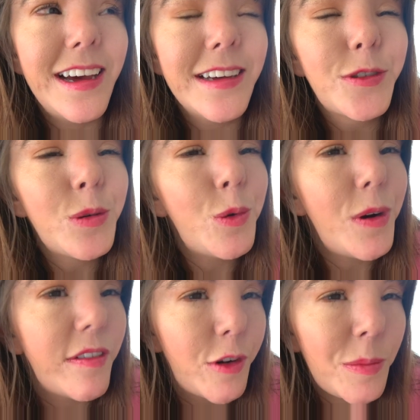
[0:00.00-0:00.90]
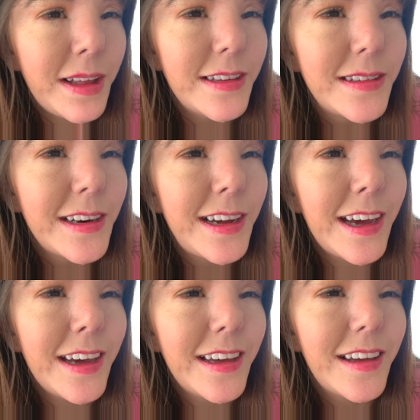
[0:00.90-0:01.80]
es como una forma de decir
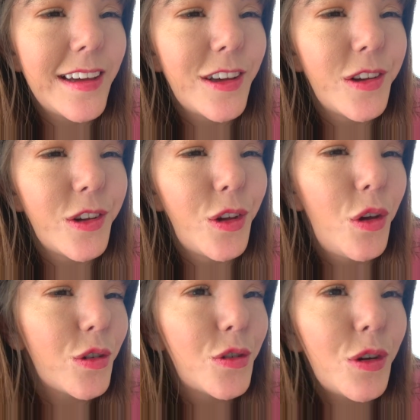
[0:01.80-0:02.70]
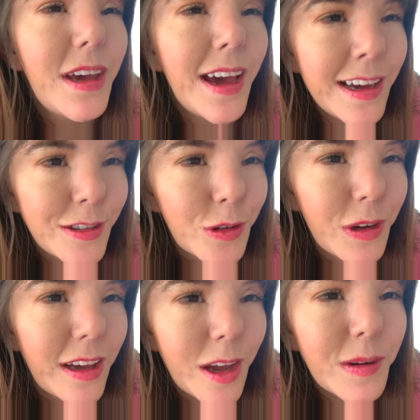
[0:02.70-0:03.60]
que yo soy eso
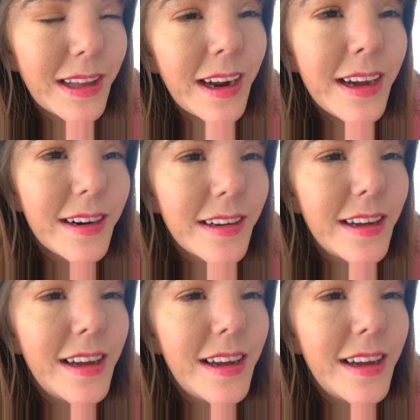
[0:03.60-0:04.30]
que quiero atraer.